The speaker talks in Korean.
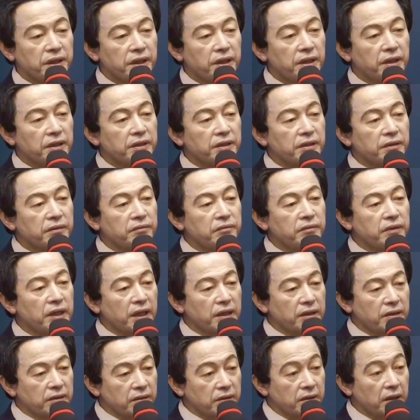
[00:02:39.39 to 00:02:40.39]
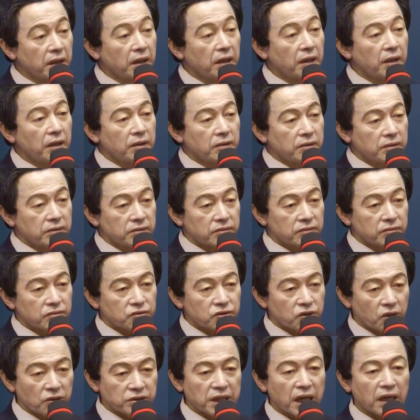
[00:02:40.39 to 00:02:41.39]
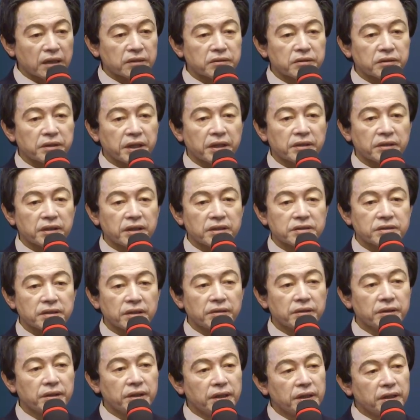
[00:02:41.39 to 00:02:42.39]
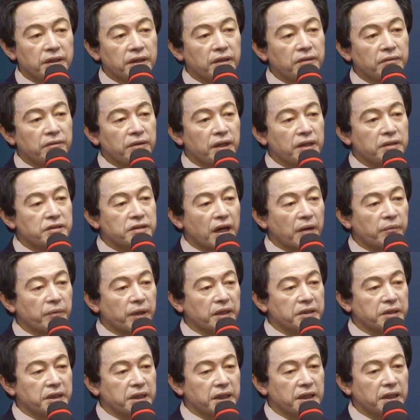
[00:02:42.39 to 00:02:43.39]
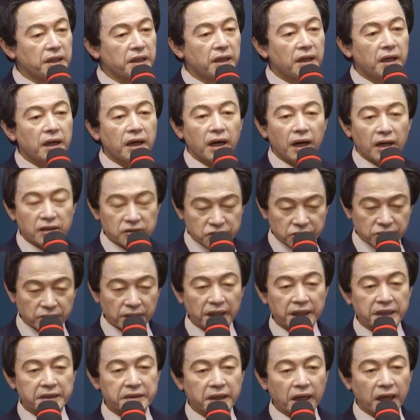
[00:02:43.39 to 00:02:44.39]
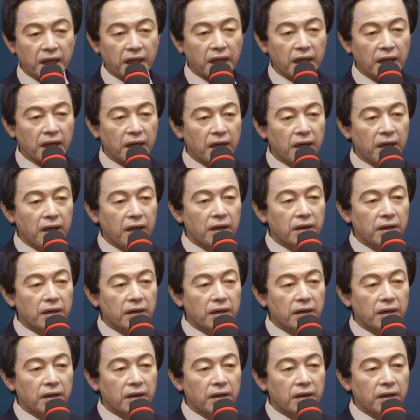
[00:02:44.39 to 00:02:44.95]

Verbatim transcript: 예견된 조상들에 의해서 예견된 자만이 할 수가 있다.